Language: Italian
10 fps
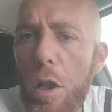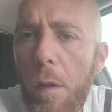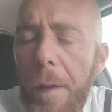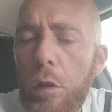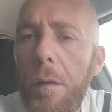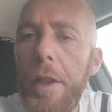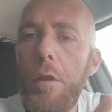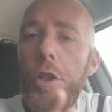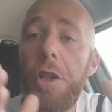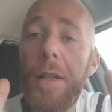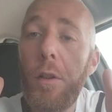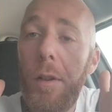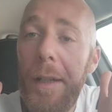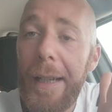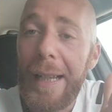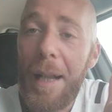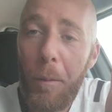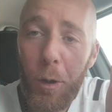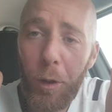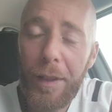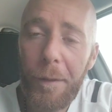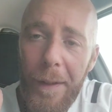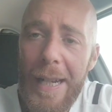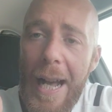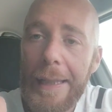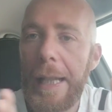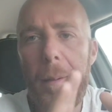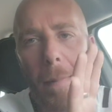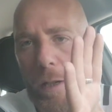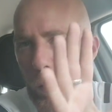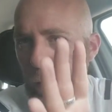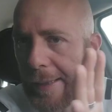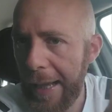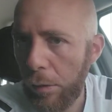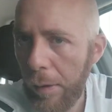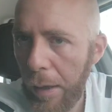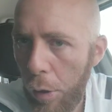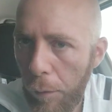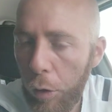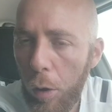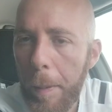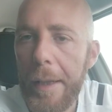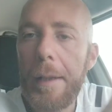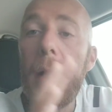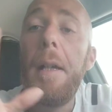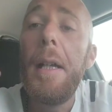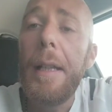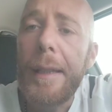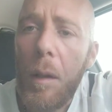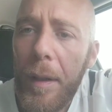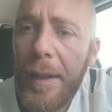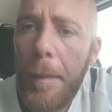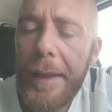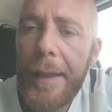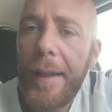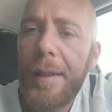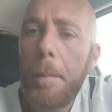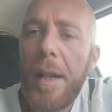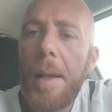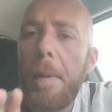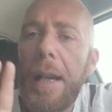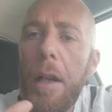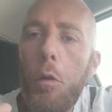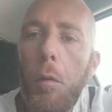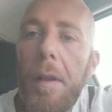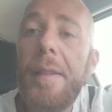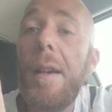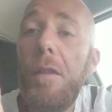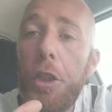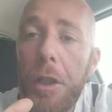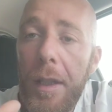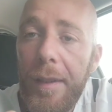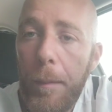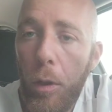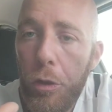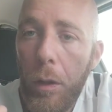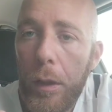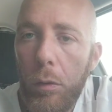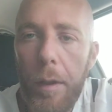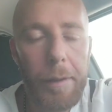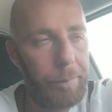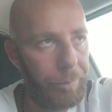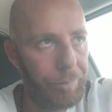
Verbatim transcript: Io ho fatto il video dicendo clamorosa frenata, ma non è detto che la Juve non lo prende. Da questa mattina sembrerebbe che la Juve sia vicinissimo al giocatore.